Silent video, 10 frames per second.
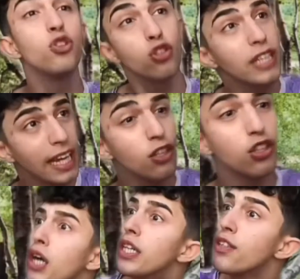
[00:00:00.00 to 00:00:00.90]
onu dur
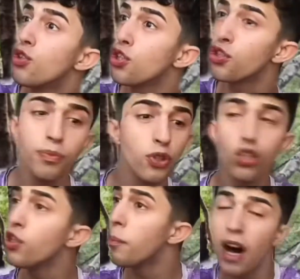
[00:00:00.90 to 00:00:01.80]
geliyor. Kız düştün mü
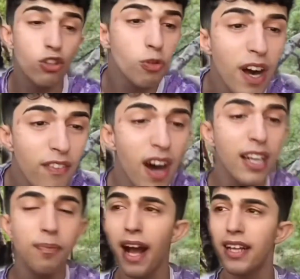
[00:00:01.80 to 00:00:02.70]
dur pansuman
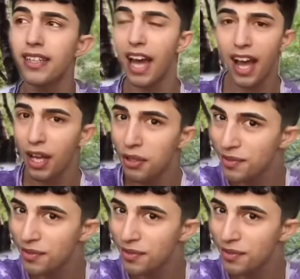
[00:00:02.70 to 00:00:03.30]
vardı bende.